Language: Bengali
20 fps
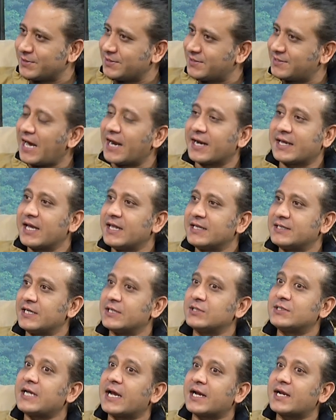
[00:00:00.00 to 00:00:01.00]
সার্কেল
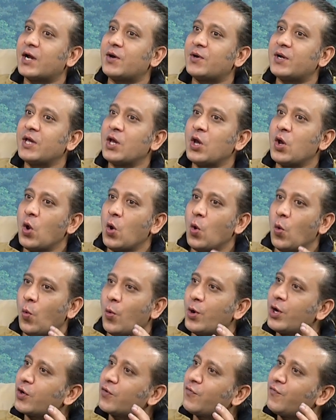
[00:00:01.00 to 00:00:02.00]
যার কারণে
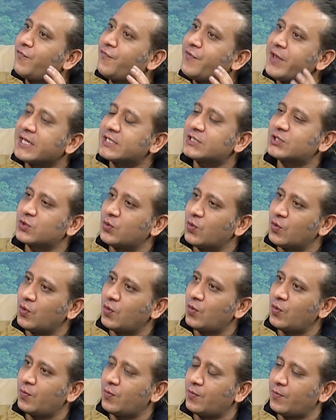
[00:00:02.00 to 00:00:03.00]
ওই রকম ফিক্স কোনো
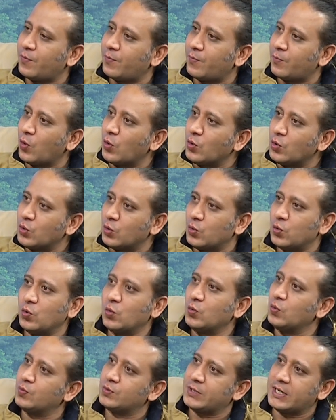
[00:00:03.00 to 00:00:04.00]

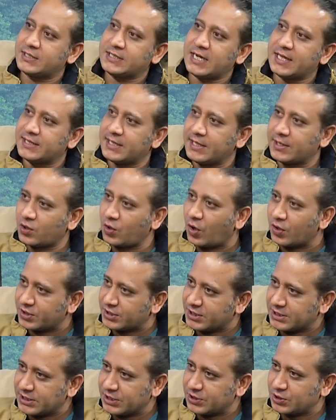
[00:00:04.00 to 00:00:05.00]
বন্ধুর সাথে
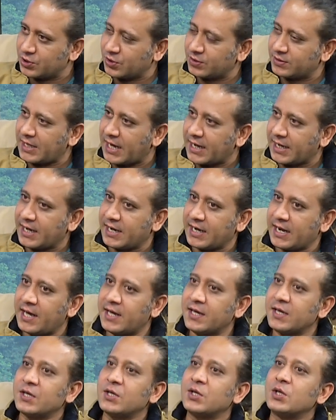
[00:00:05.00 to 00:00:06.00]
কন্টিনিউশন থাকে না
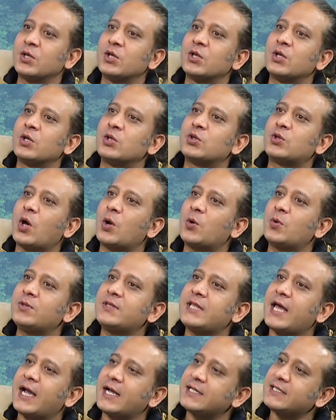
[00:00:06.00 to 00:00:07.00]
তখন
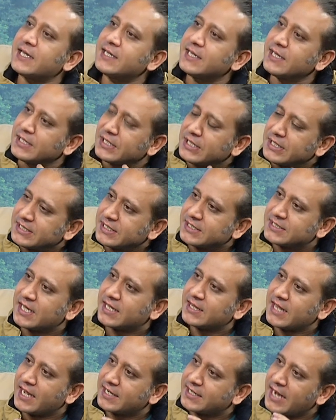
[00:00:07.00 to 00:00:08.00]
দেখা যায় কি নিজের
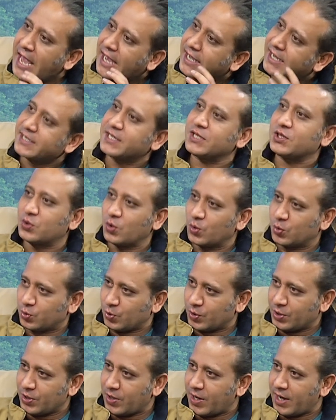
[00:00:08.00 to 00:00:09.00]
সাথে একটা একাকিত্ব
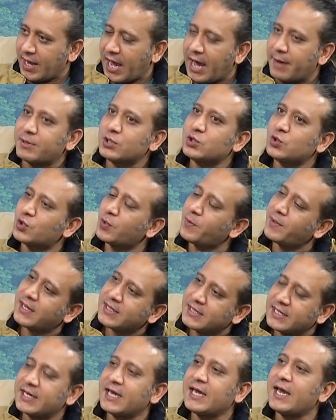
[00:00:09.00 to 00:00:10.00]
তৈরি হয় আমার ছোটবেলা
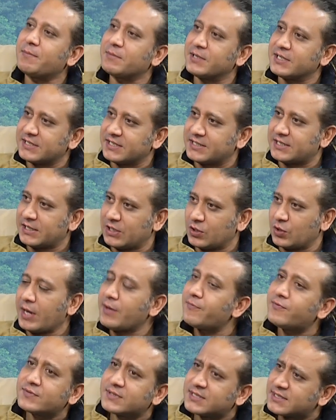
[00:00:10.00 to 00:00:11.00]
থেকেই আমি নিজের সাথে
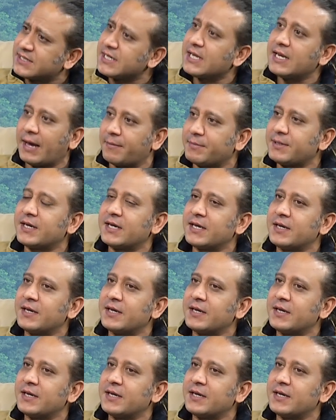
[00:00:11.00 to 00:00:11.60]
এবং স্টিল আমি